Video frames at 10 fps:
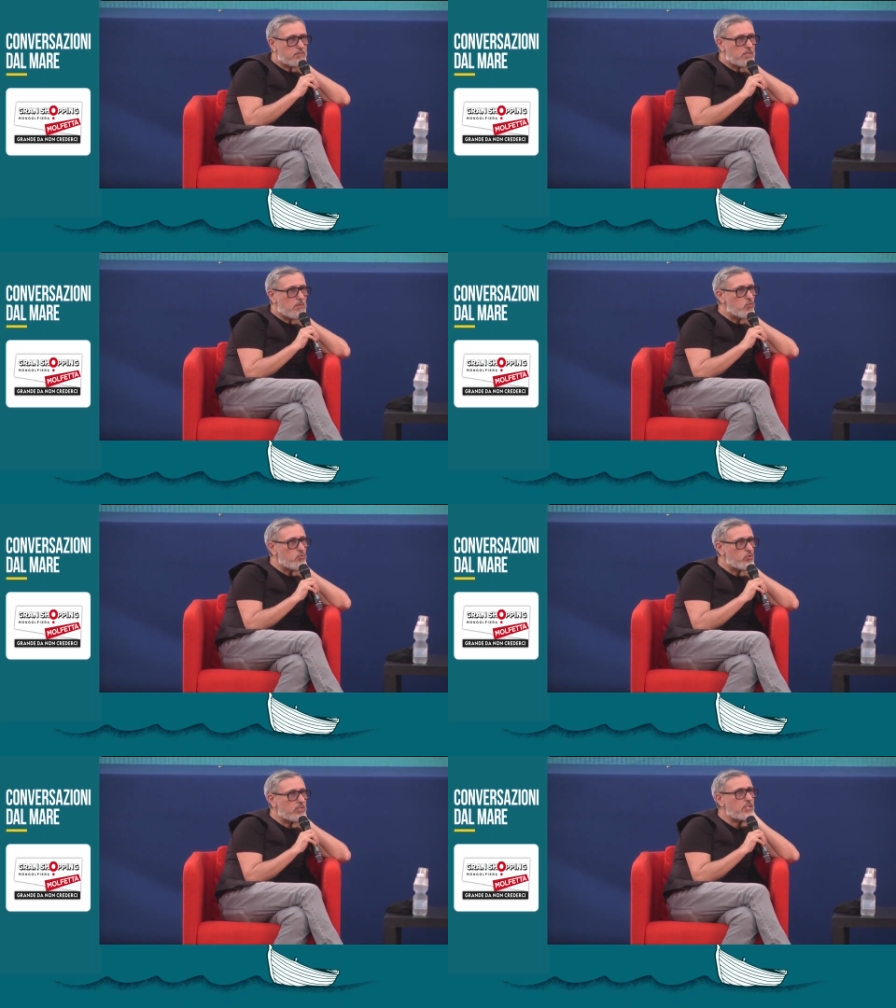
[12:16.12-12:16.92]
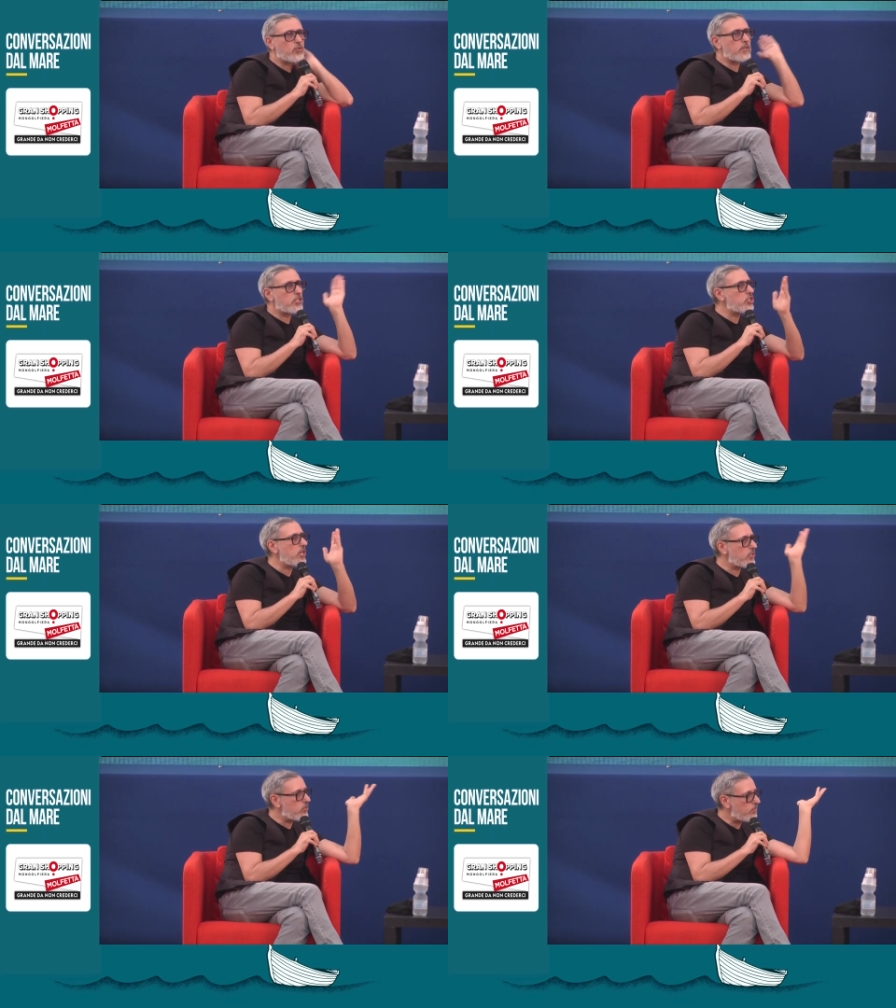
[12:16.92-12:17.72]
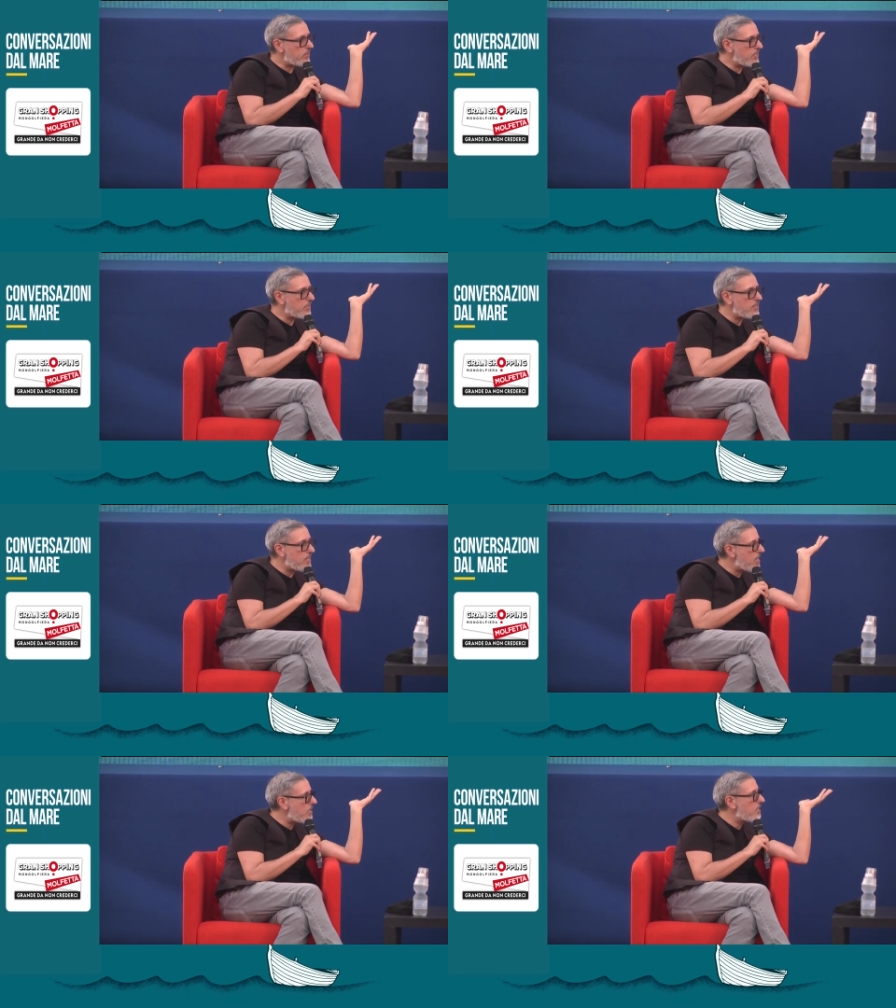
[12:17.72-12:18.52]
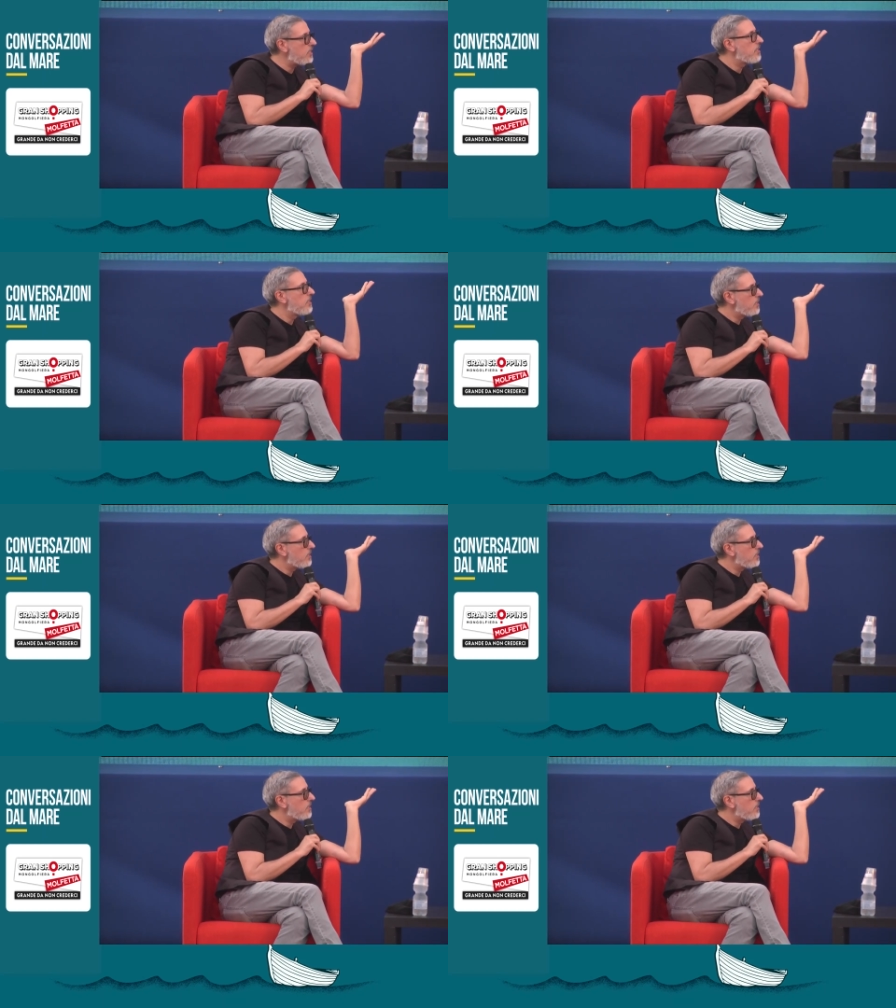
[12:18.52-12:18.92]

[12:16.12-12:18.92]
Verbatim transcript: temuto e dato per certo per tanti anni,